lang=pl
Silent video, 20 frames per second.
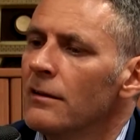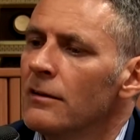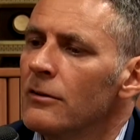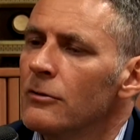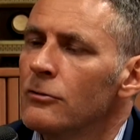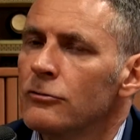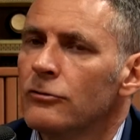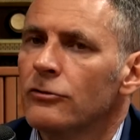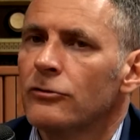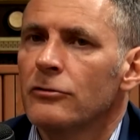y,
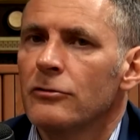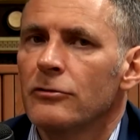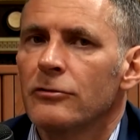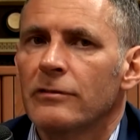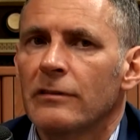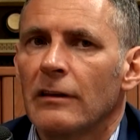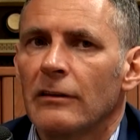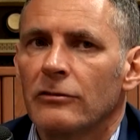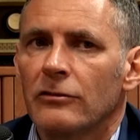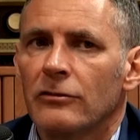
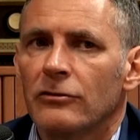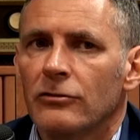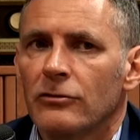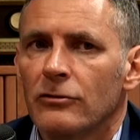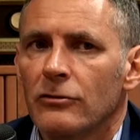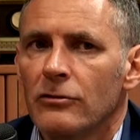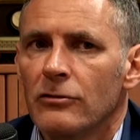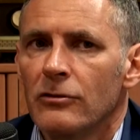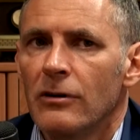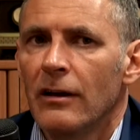uczniów z naszych
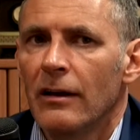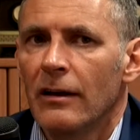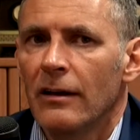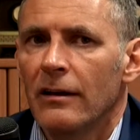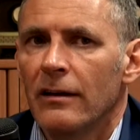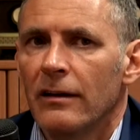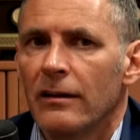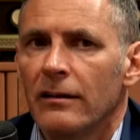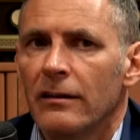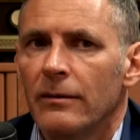szkół
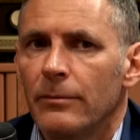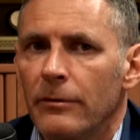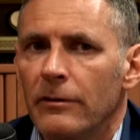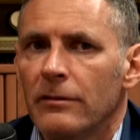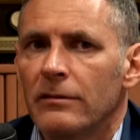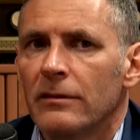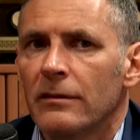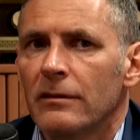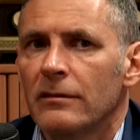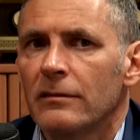
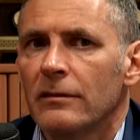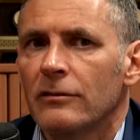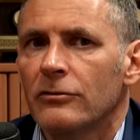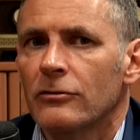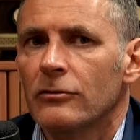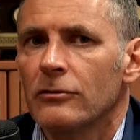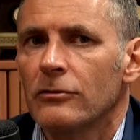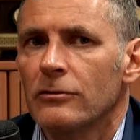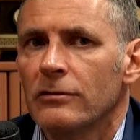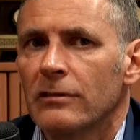gminnych, ze
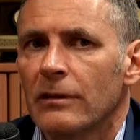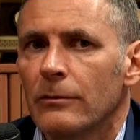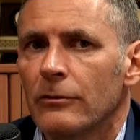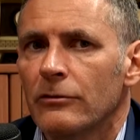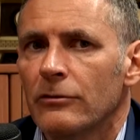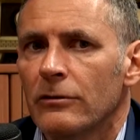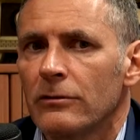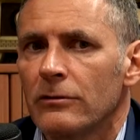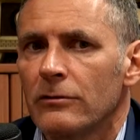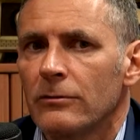szkół
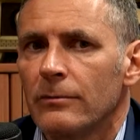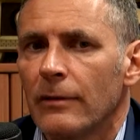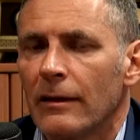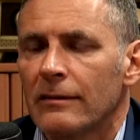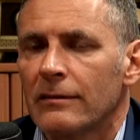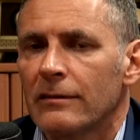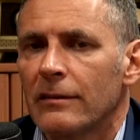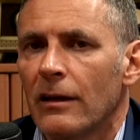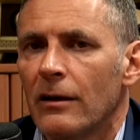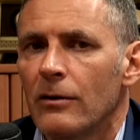samorządu
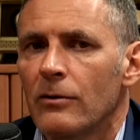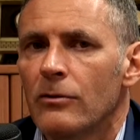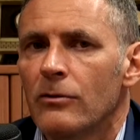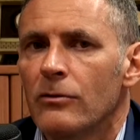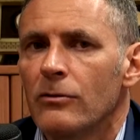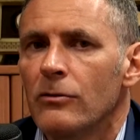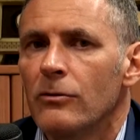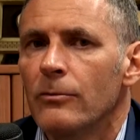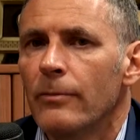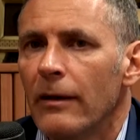miasta
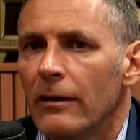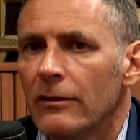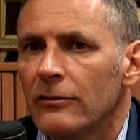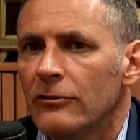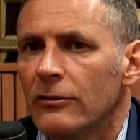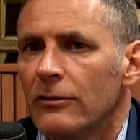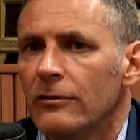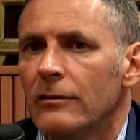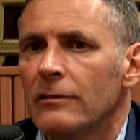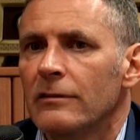Ełku
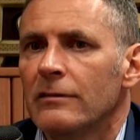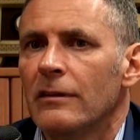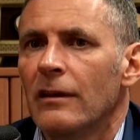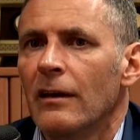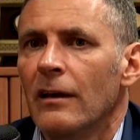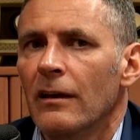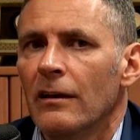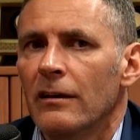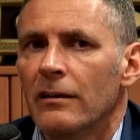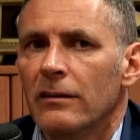ubędzie, więc
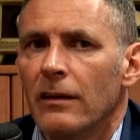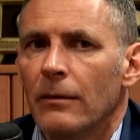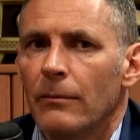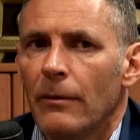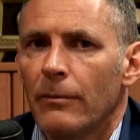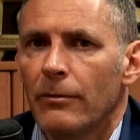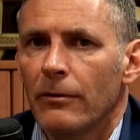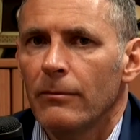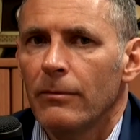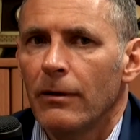nie
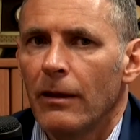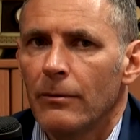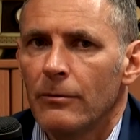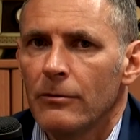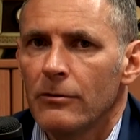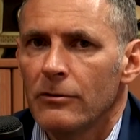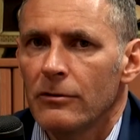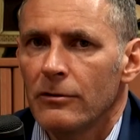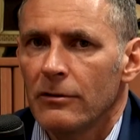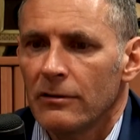ma
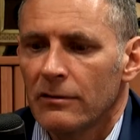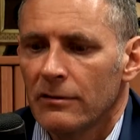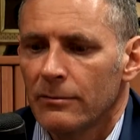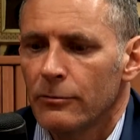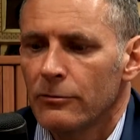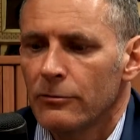problemu z